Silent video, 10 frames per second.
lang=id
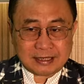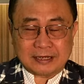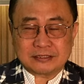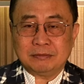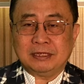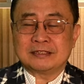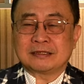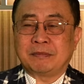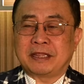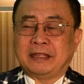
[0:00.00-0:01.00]
ayat 9
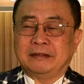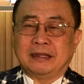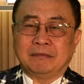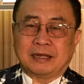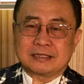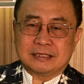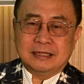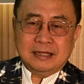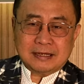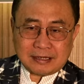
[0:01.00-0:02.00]
sampai ayat
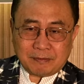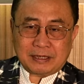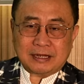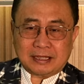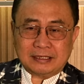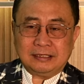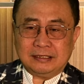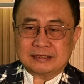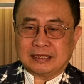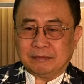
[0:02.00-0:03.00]
16. Dan pada hari
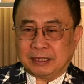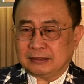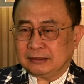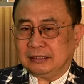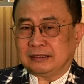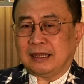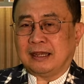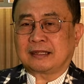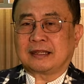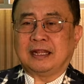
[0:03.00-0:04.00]
ini sahabat kita
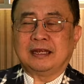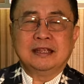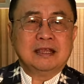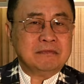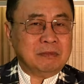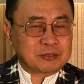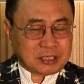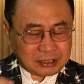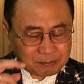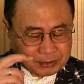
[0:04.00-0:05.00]
akan
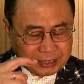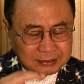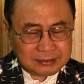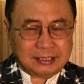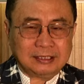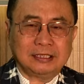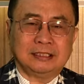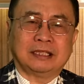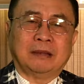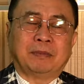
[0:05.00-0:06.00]
memusatkan perhatian
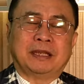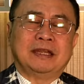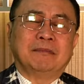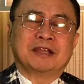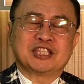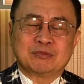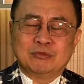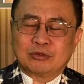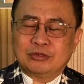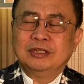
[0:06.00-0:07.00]
kita pada
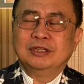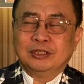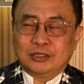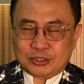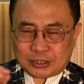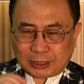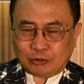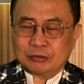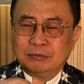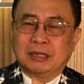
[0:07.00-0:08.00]
Mazmur
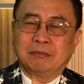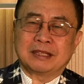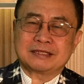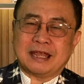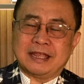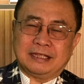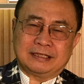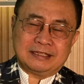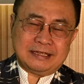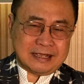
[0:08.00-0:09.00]
119
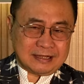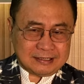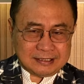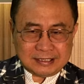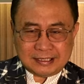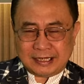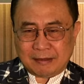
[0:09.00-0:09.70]
ayat yang 16.